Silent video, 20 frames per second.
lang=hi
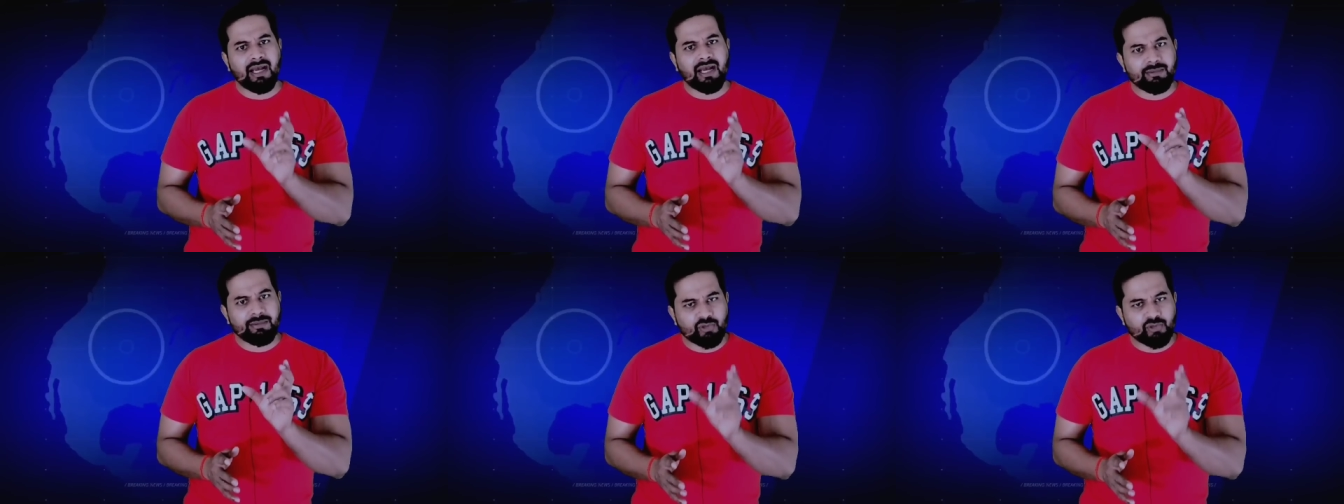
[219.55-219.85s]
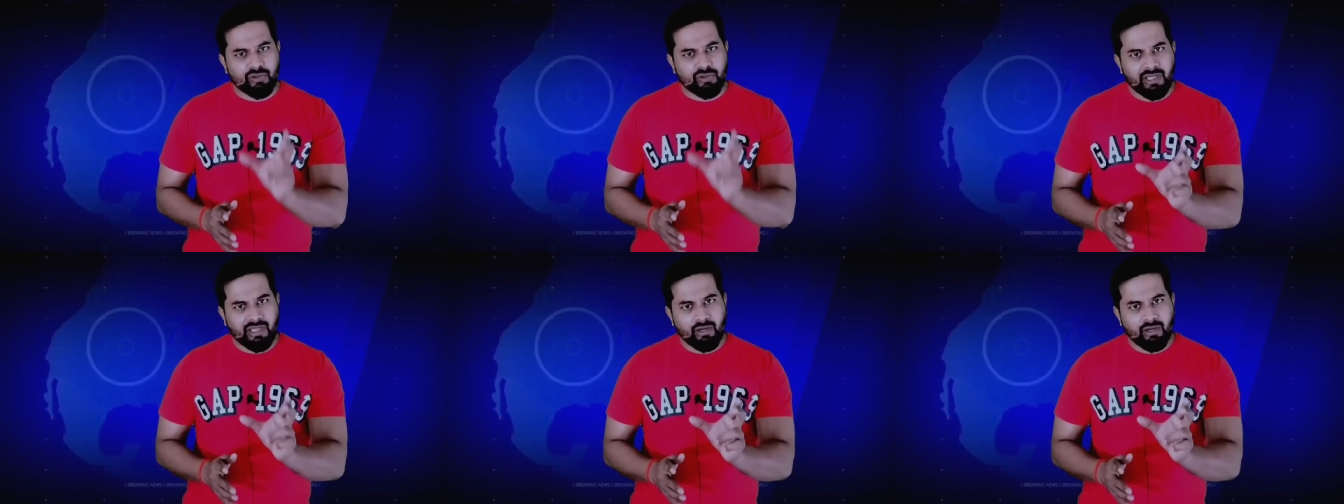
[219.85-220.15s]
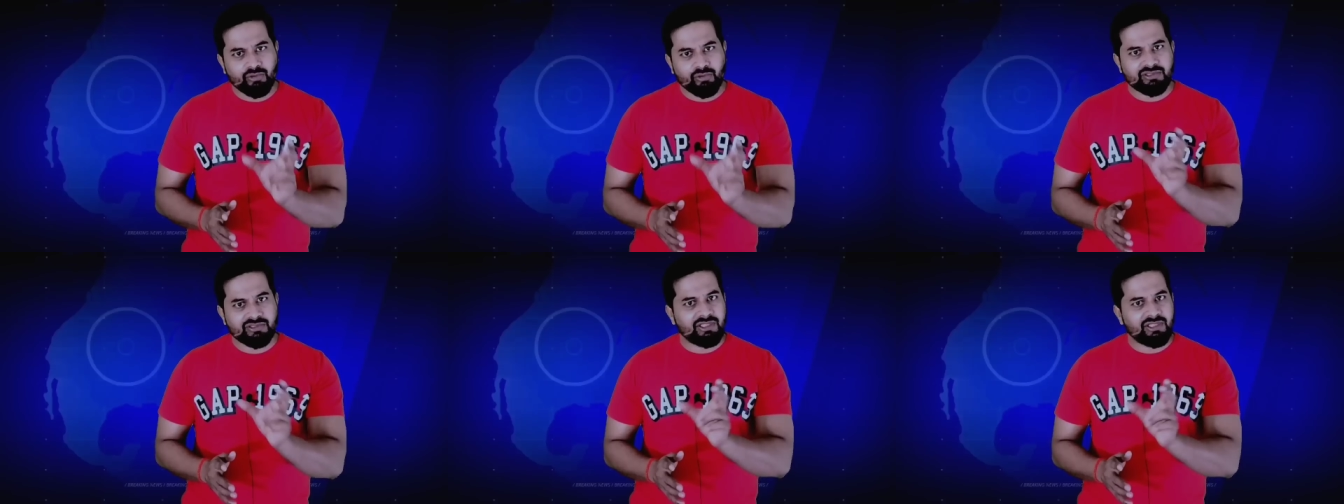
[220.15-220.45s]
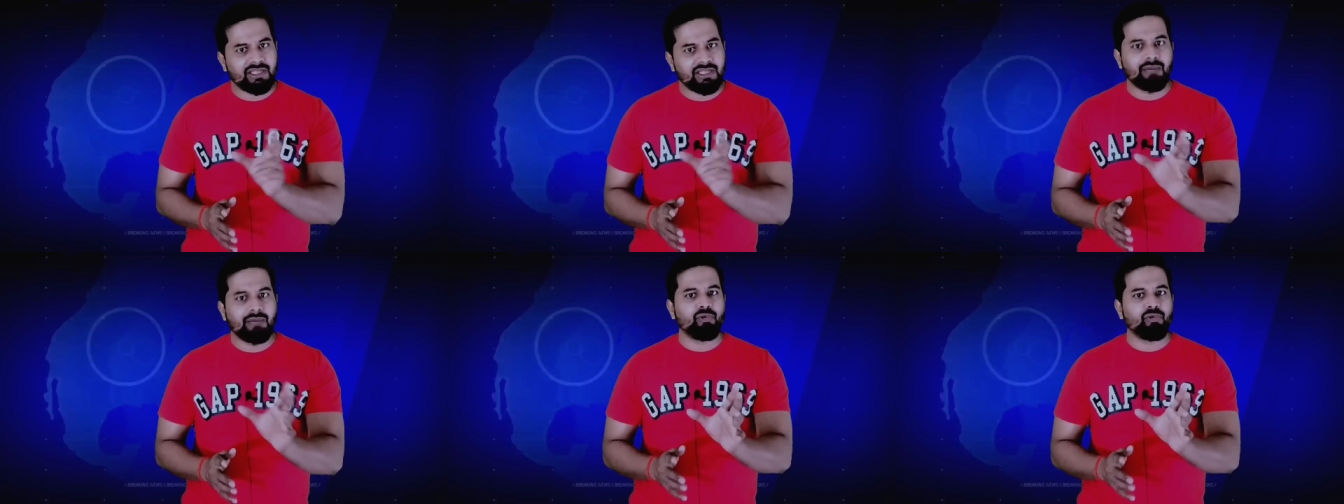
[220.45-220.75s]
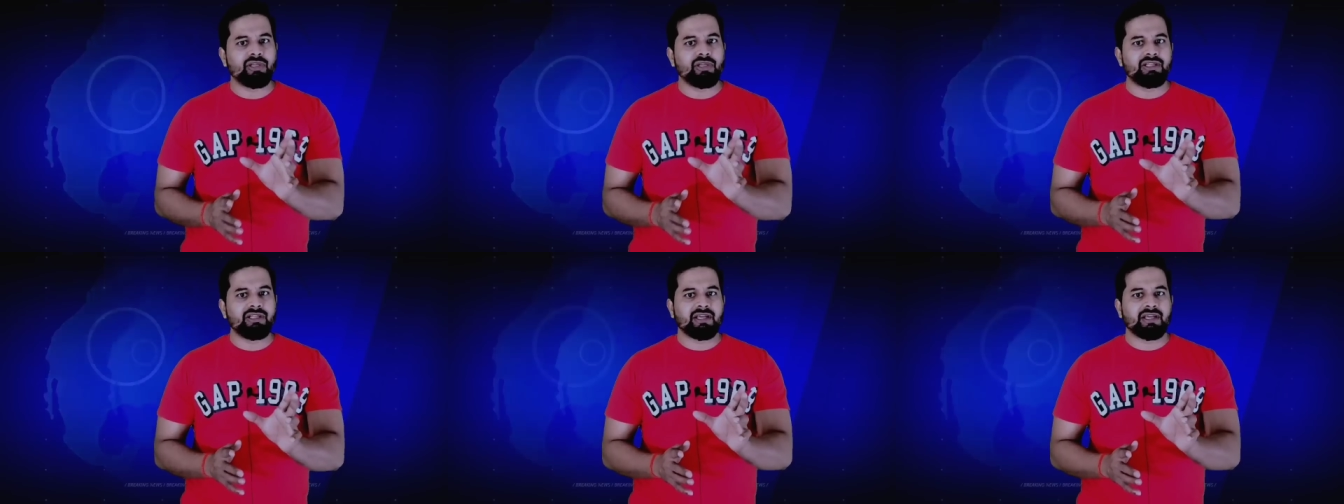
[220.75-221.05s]
आप सौंदर्य को सीधा
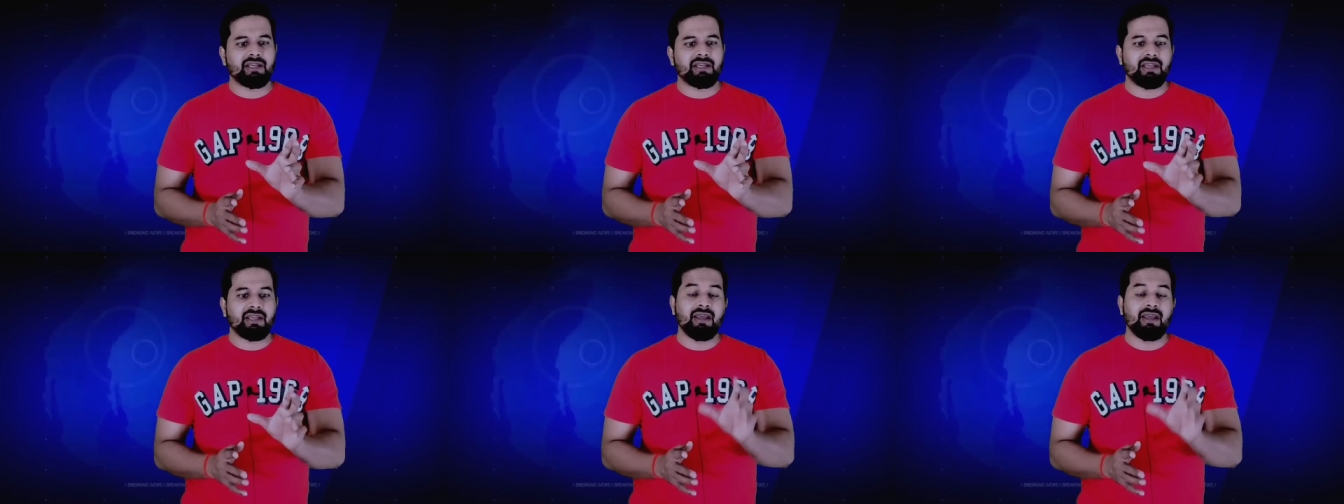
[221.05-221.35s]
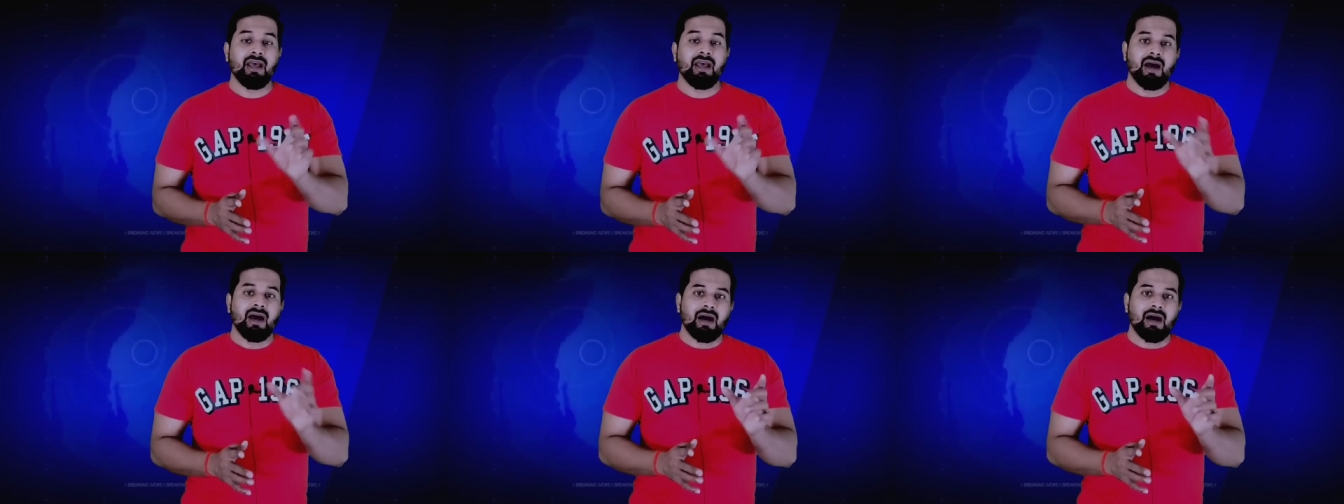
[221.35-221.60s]
मुंह नहीं देखेंगे